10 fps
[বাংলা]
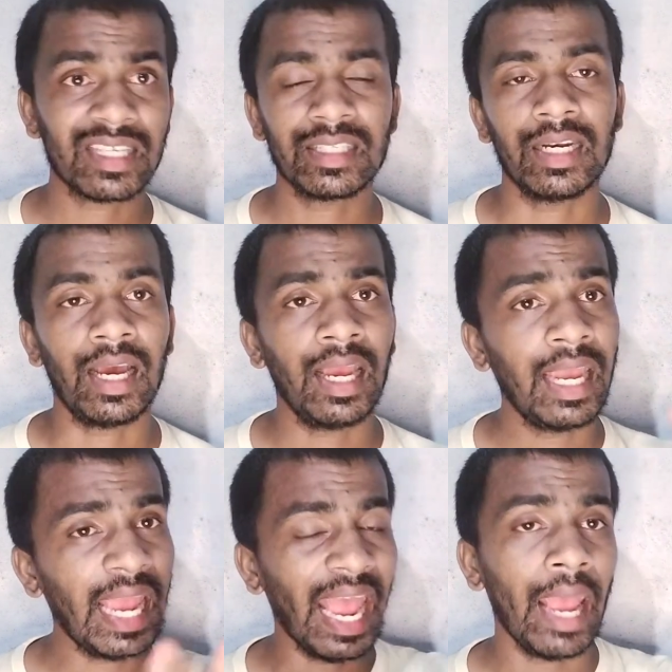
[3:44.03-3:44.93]
আসে না
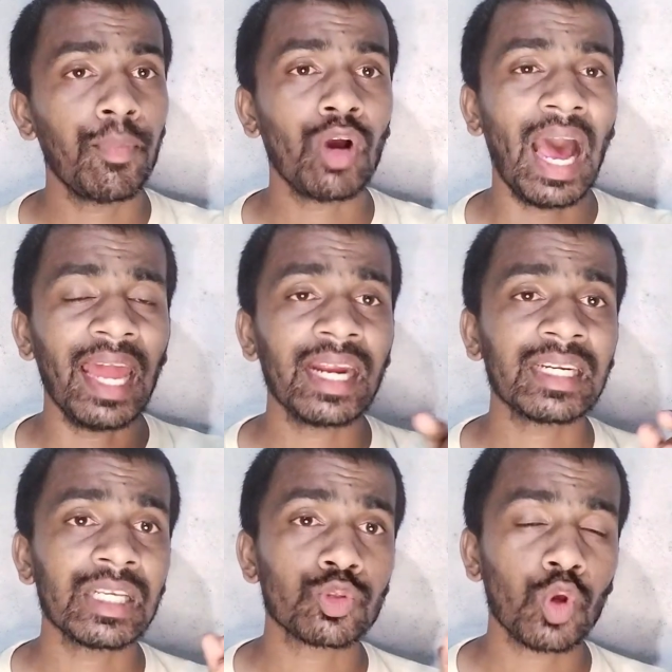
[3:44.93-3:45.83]
হ্যাঁ এবং
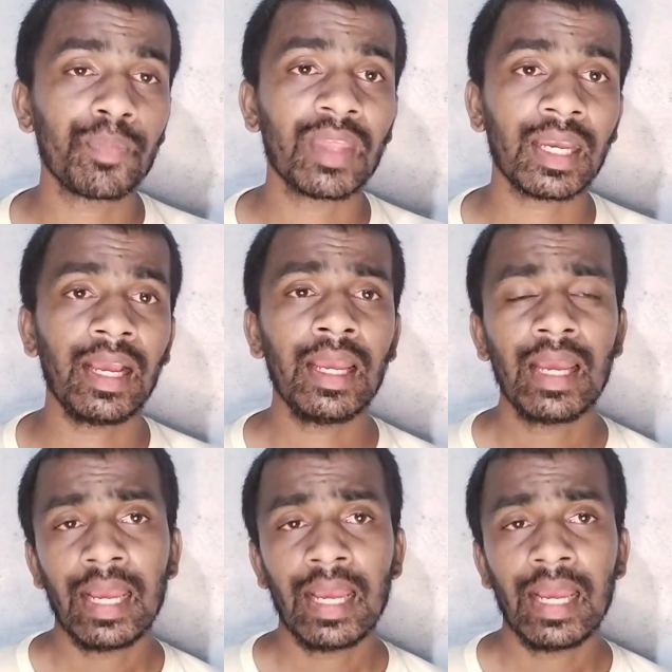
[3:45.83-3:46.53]
আরেকটা সব থেকে